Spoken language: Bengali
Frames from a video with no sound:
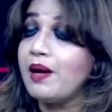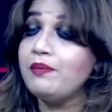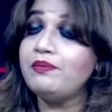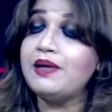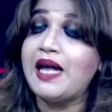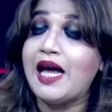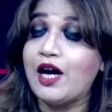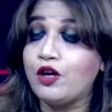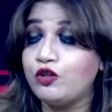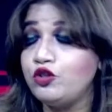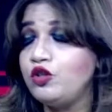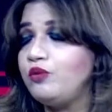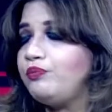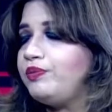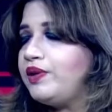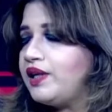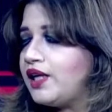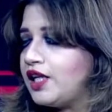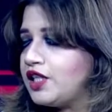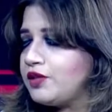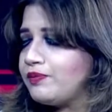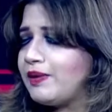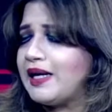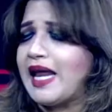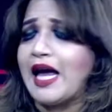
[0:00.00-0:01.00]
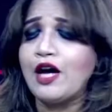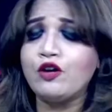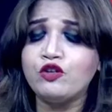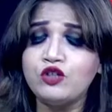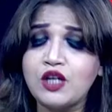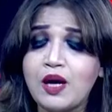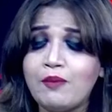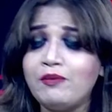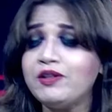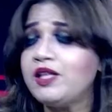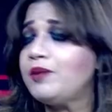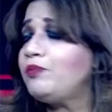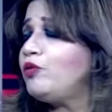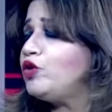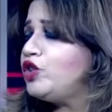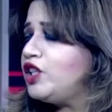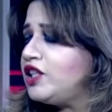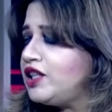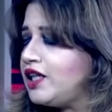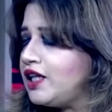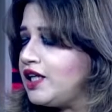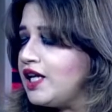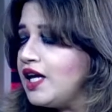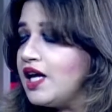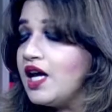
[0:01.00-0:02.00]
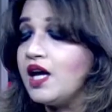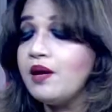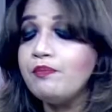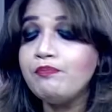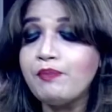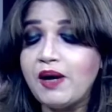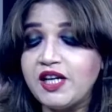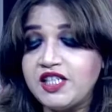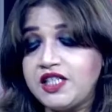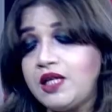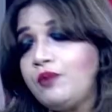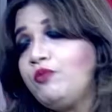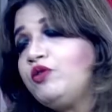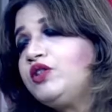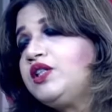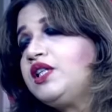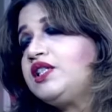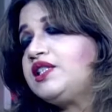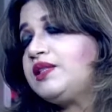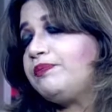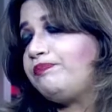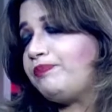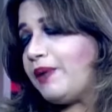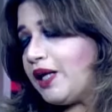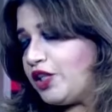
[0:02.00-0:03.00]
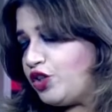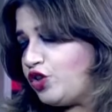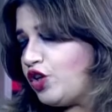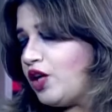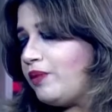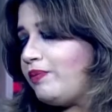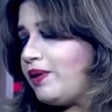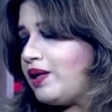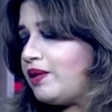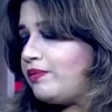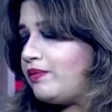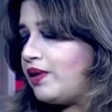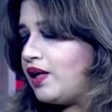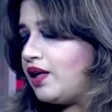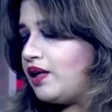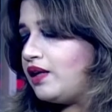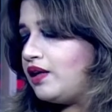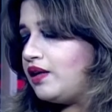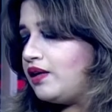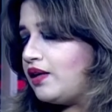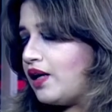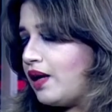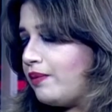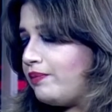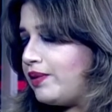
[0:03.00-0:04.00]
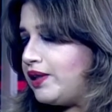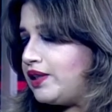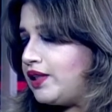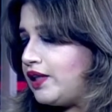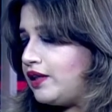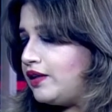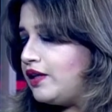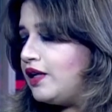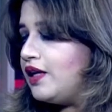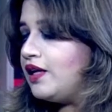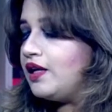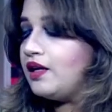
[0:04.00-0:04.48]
মামলা এখনও বিরাজমান এখনও আমাদের প্রতিদিন মাসের মধ্যে পাঁচ ছয়বার আমাদের